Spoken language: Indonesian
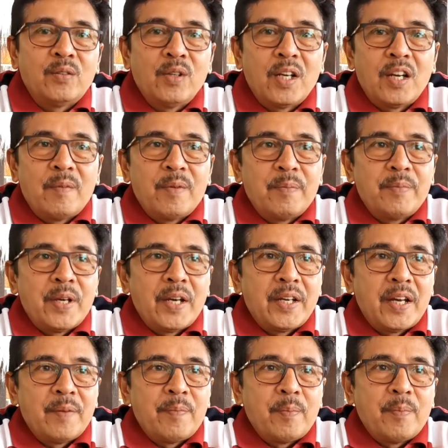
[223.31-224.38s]
itulah yang
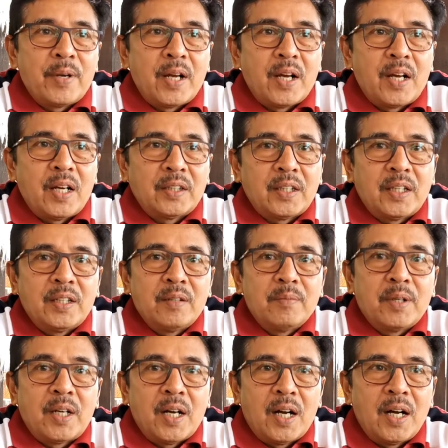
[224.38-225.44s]
membiayai pemberangkatan ke
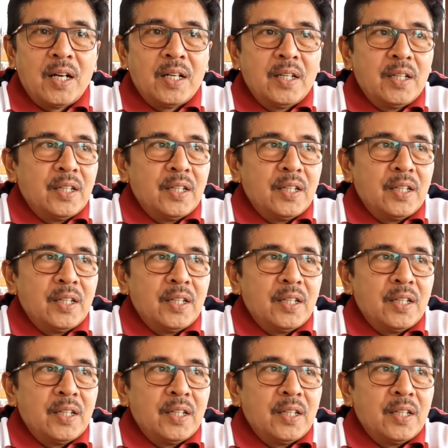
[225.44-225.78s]
Mekah